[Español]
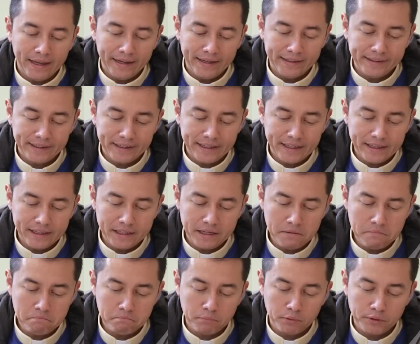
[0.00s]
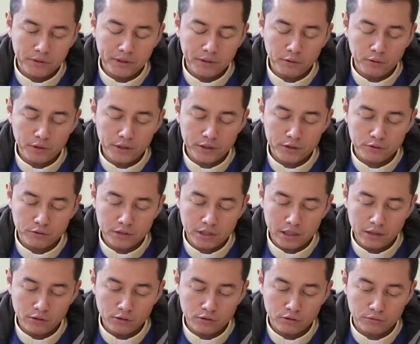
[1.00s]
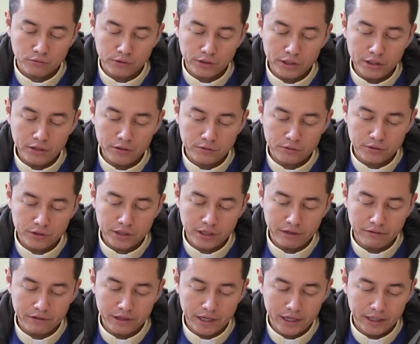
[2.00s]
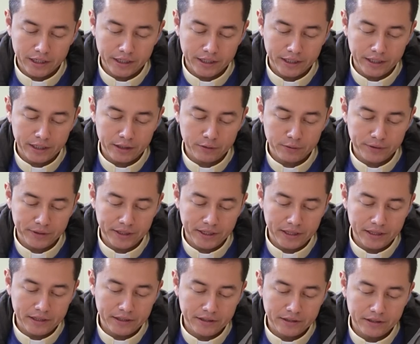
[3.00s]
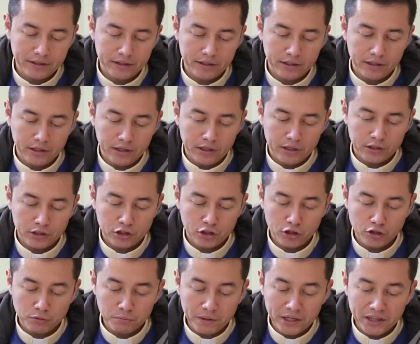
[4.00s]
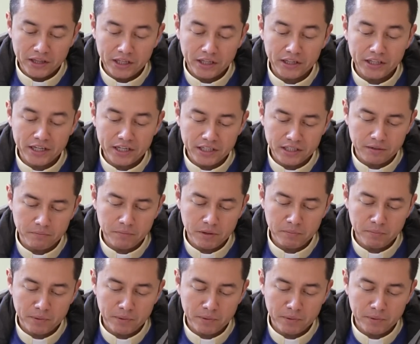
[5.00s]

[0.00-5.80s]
En aquel tiempo dijo Jesús a los judíos que habían creído en él, Si os mantenéis en mi